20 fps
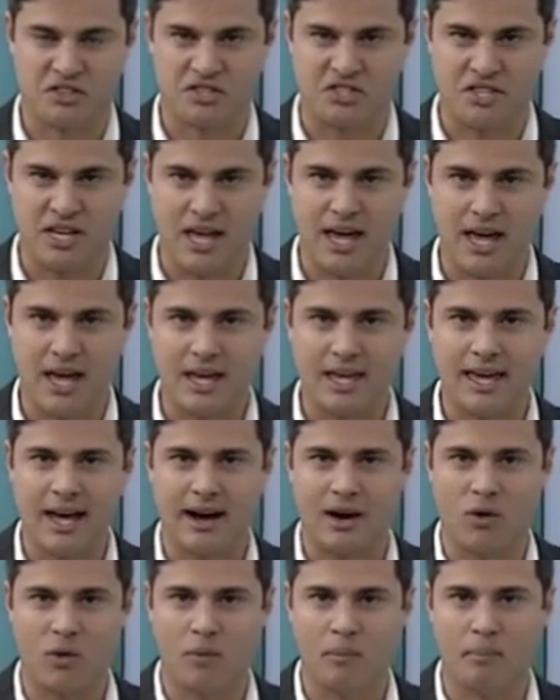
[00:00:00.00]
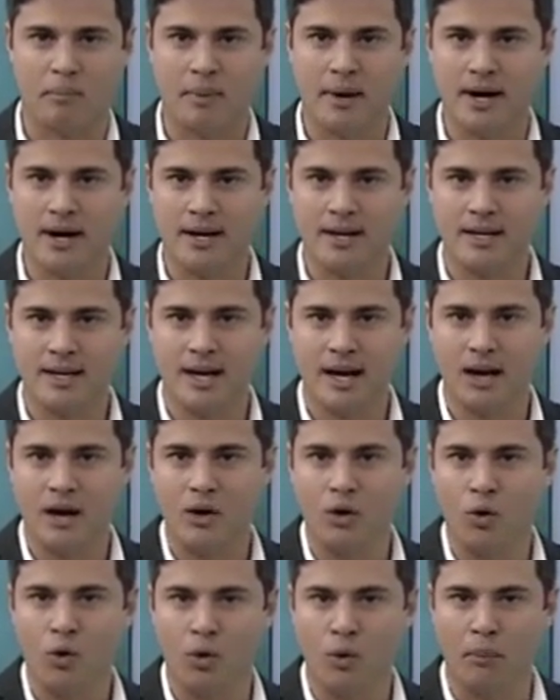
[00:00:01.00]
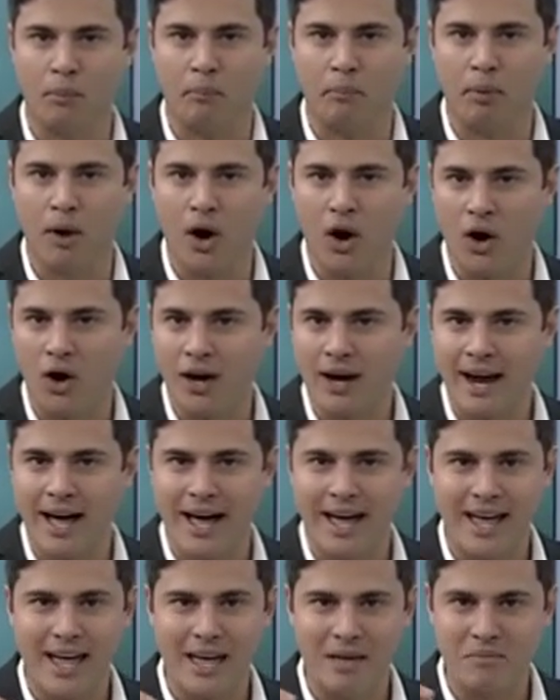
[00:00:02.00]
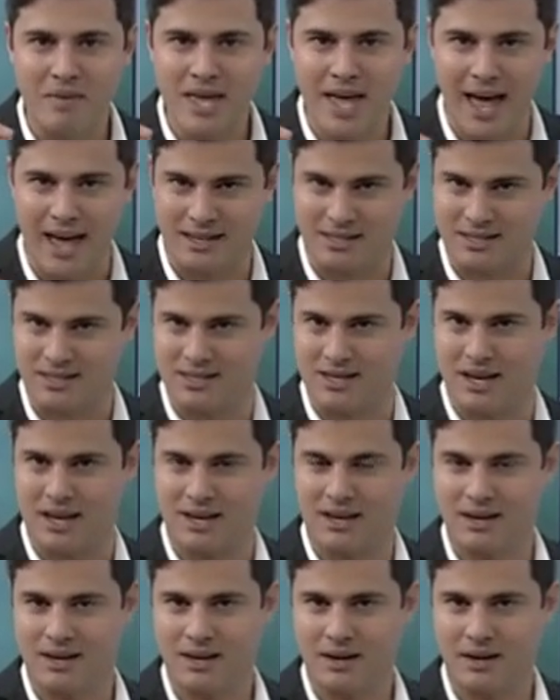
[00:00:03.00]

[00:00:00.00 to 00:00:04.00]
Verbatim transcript: Você que acompanha o Bora MS.